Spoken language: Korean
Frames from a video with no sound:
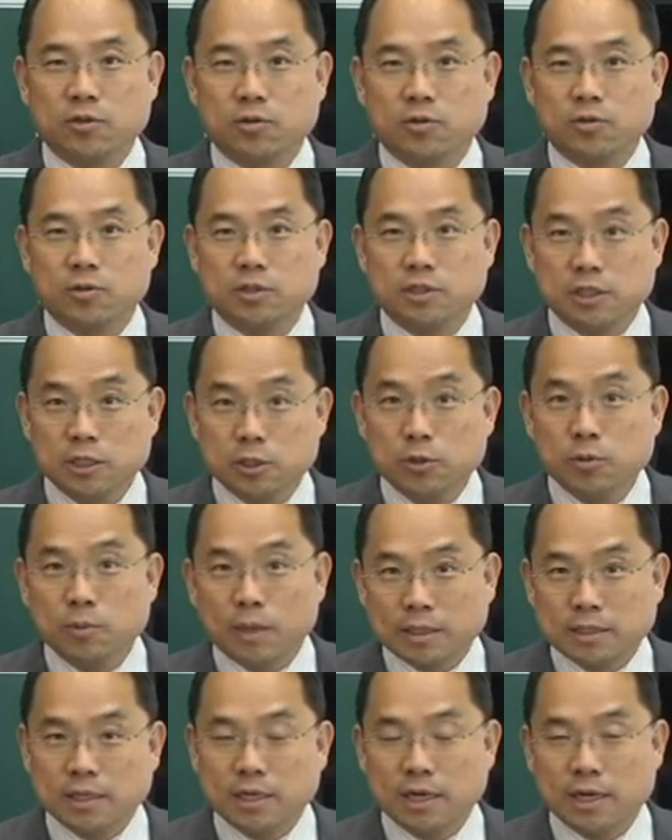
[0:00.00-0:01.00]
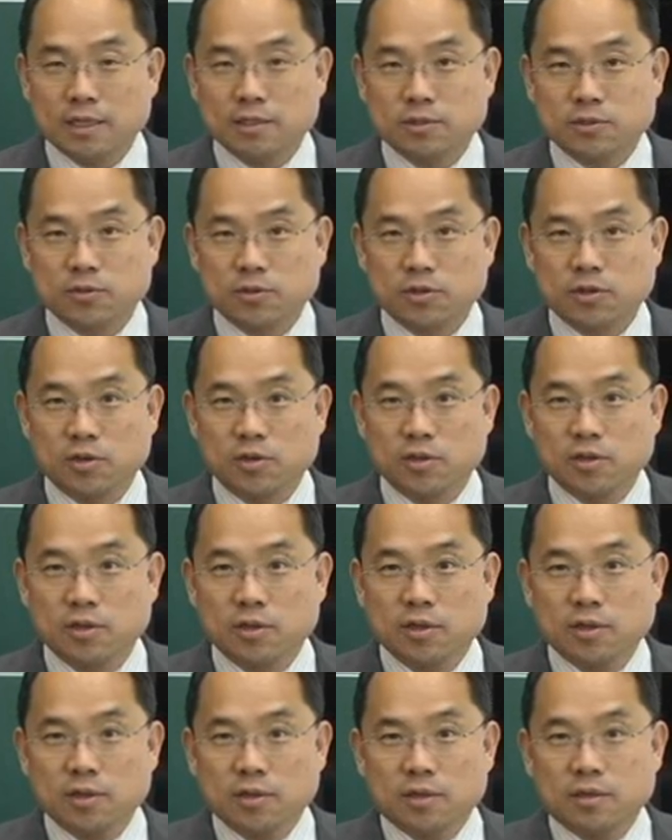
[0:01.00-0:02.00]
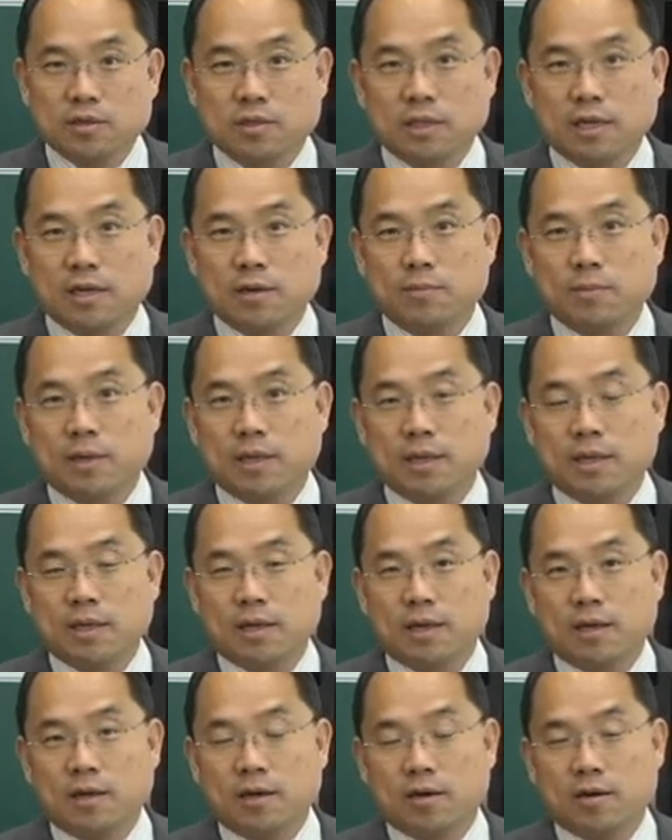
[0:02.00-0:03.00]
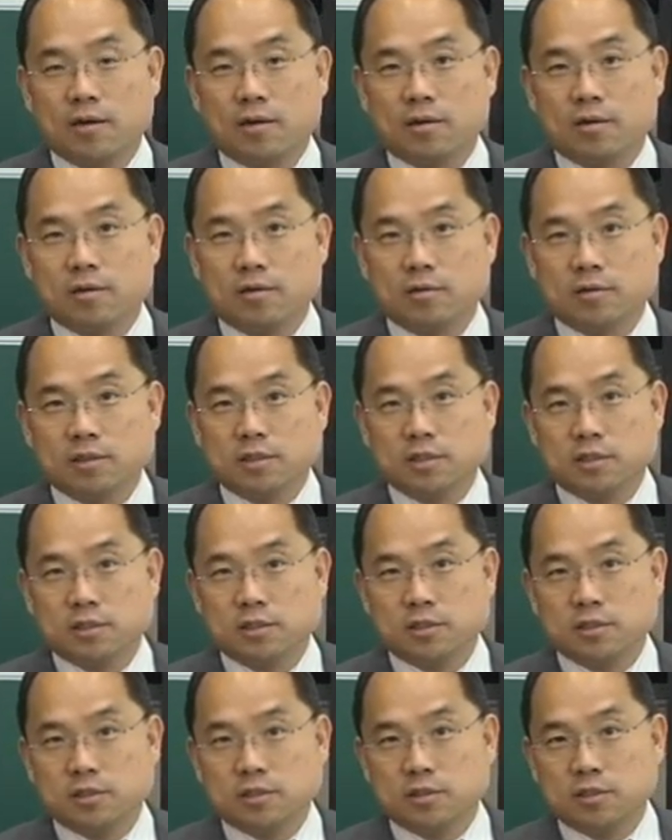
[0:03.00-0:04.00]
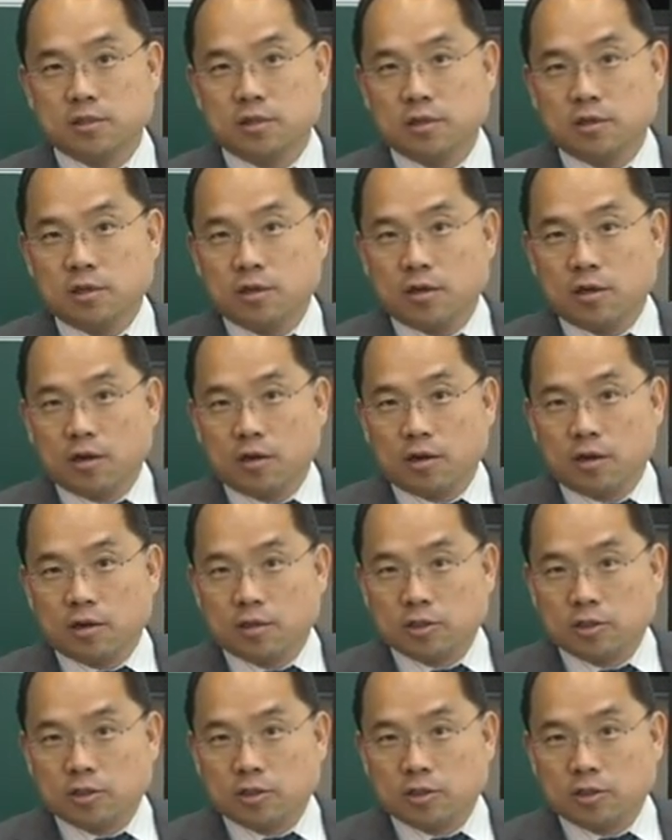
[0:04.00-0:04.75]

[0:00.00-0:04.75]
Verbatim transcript: 또 C도 마찬가지고요. 어, 그 다음에 어그 어,